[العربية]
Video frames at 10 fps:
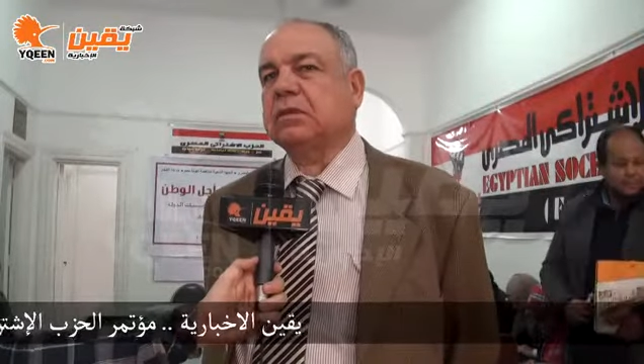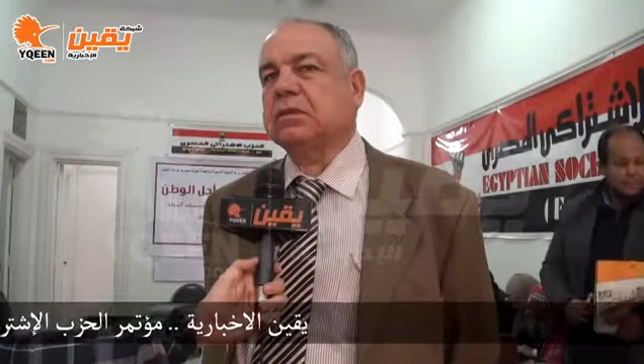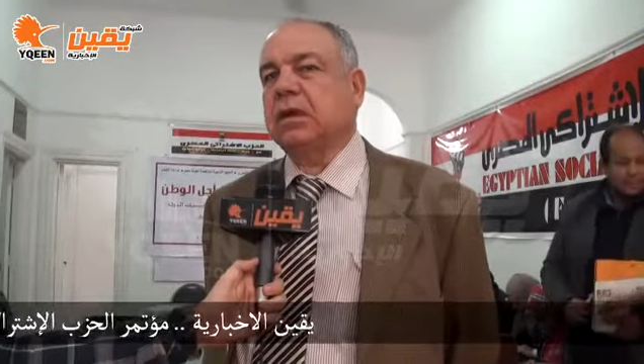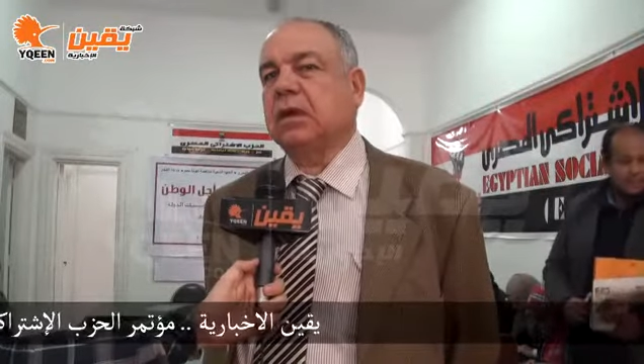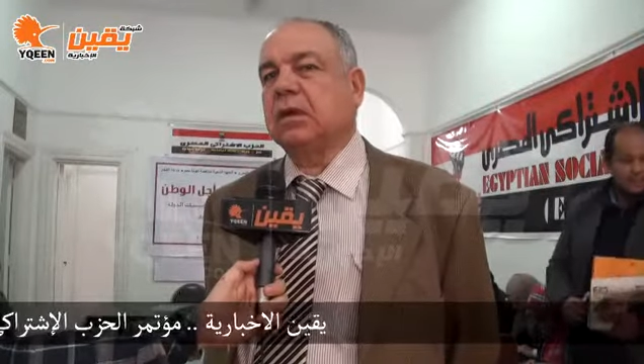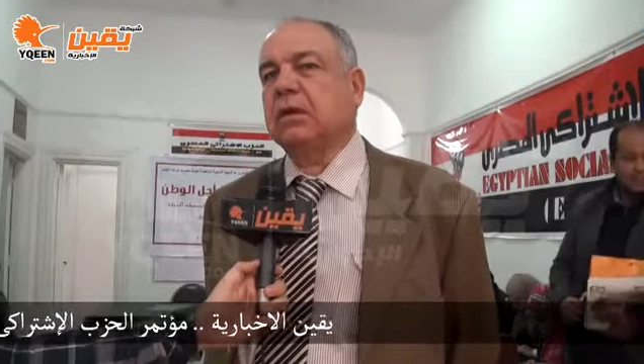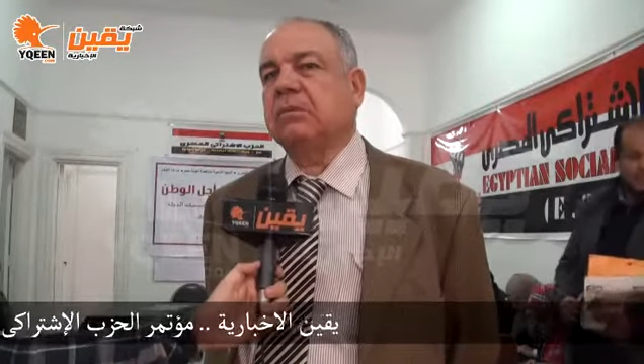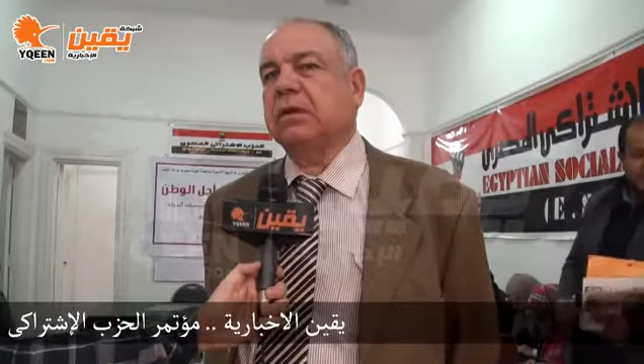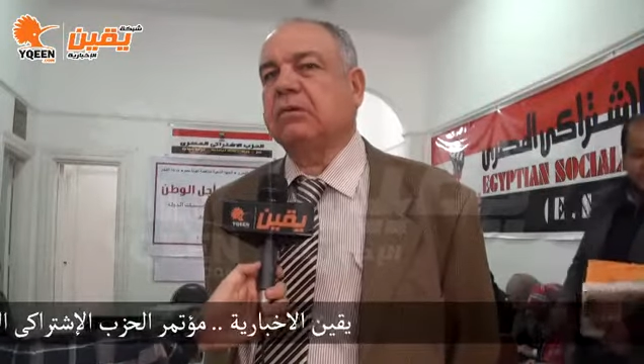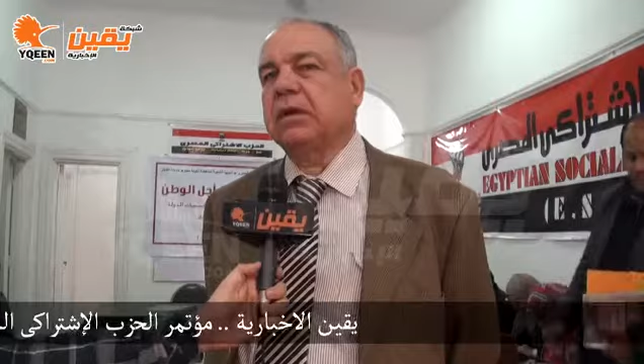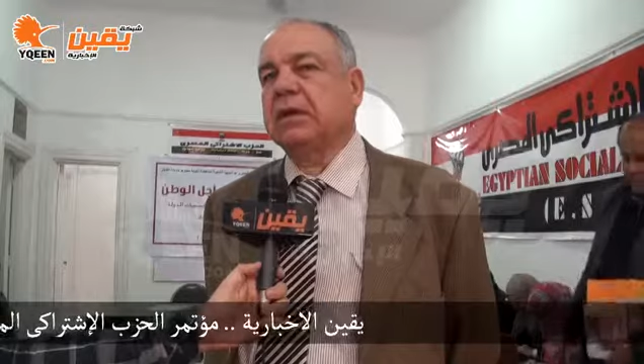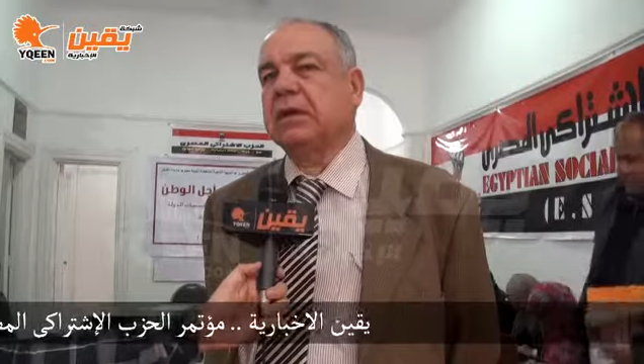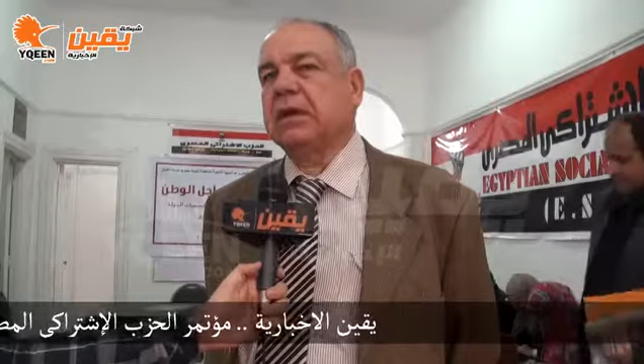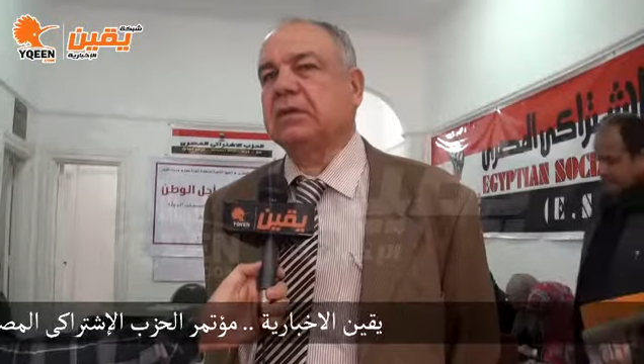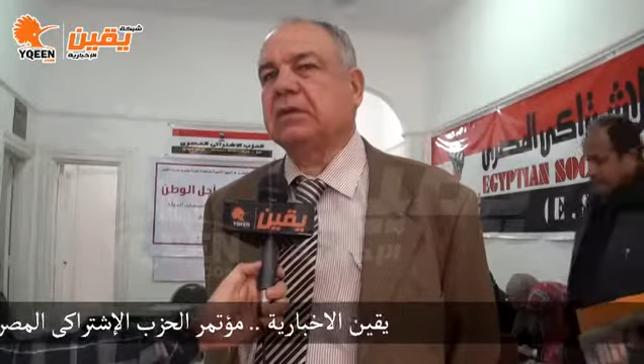تستحق
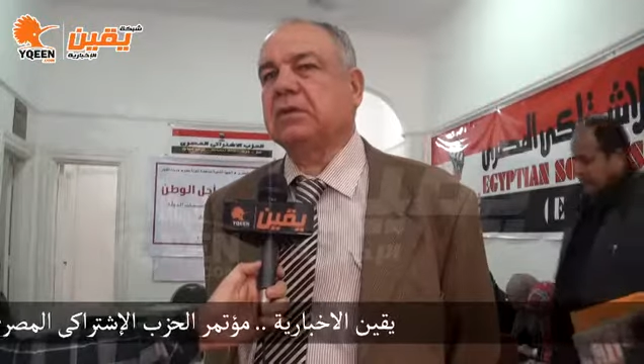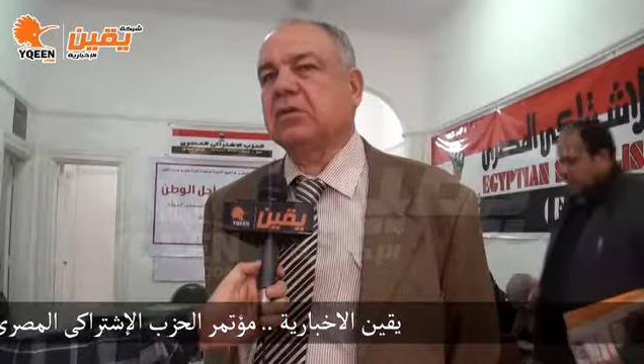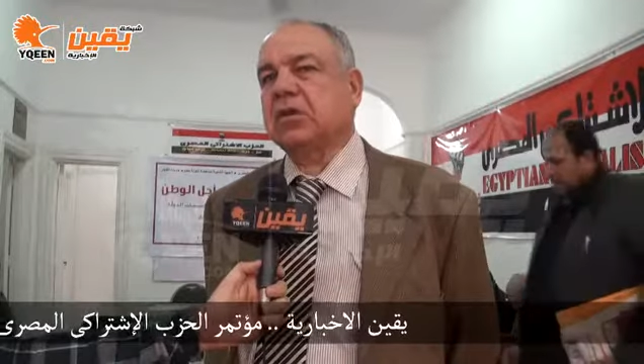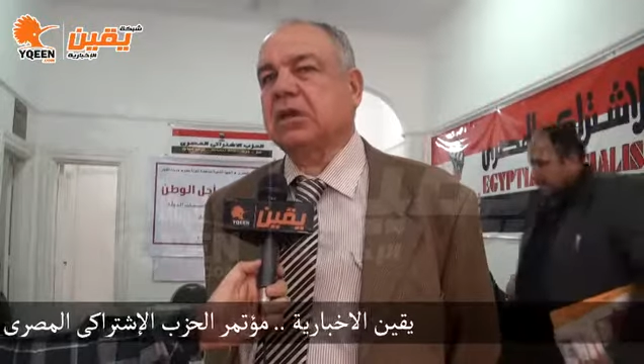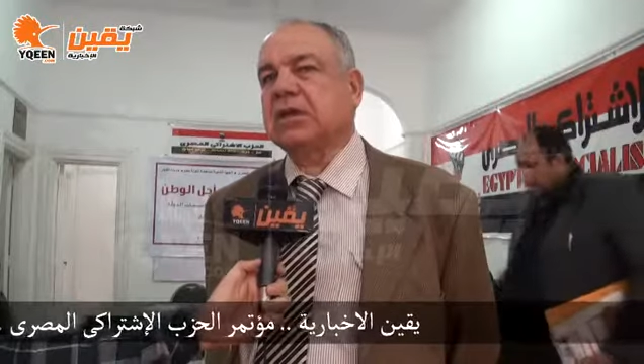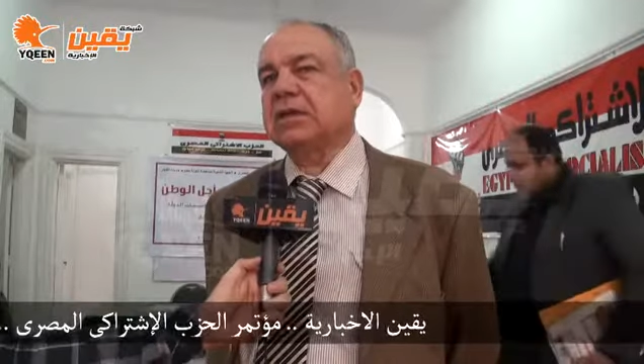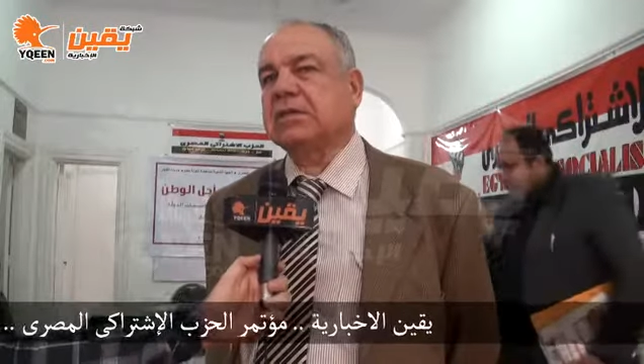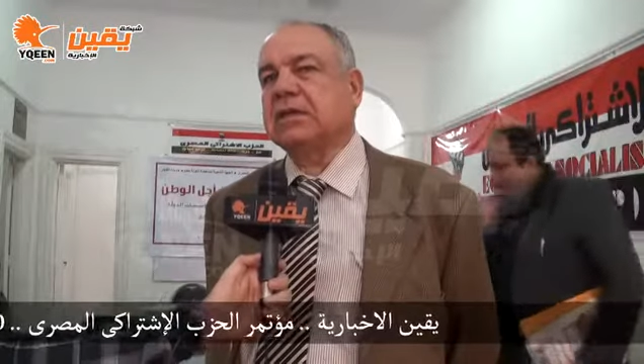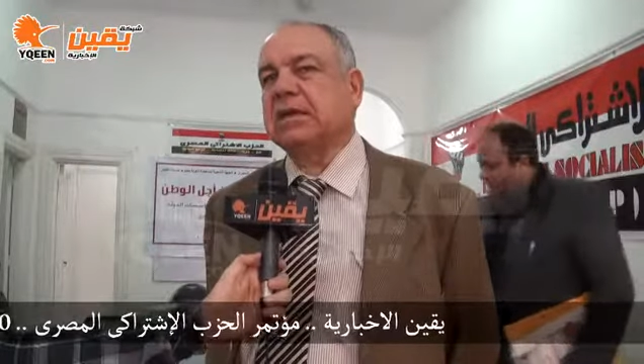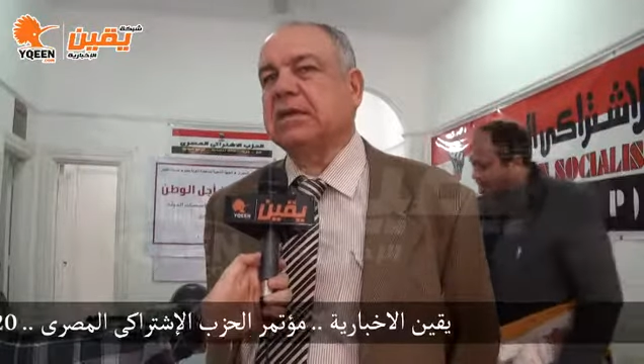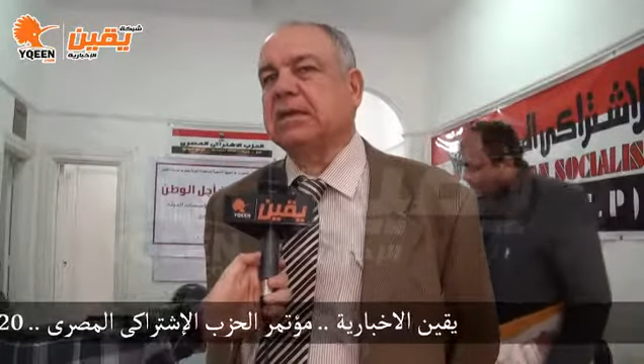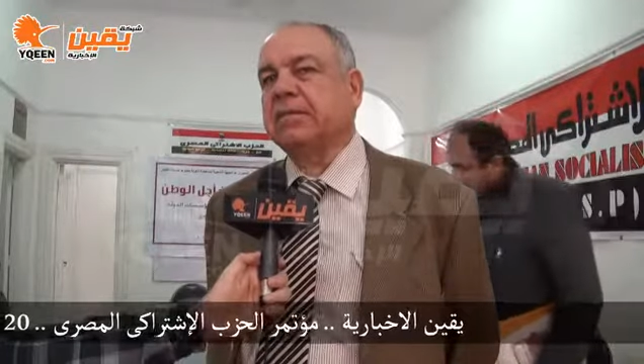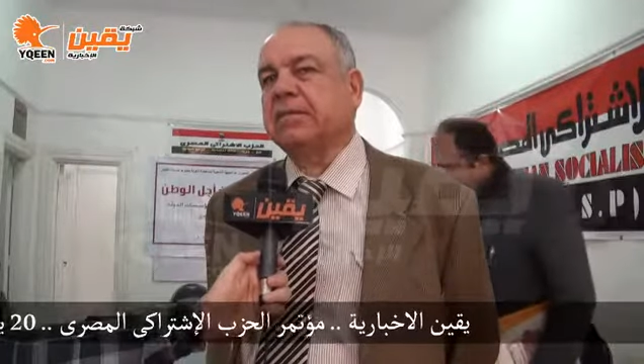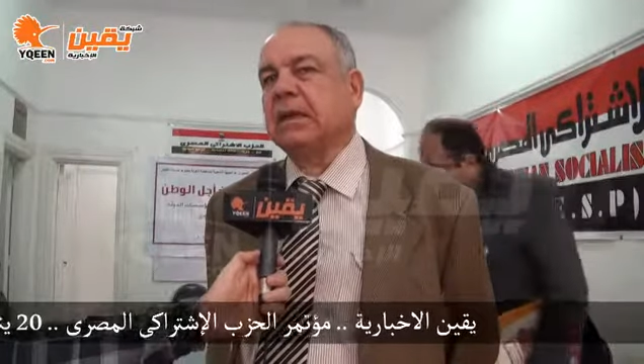بالفعل أن تتشكل هذه اللجنة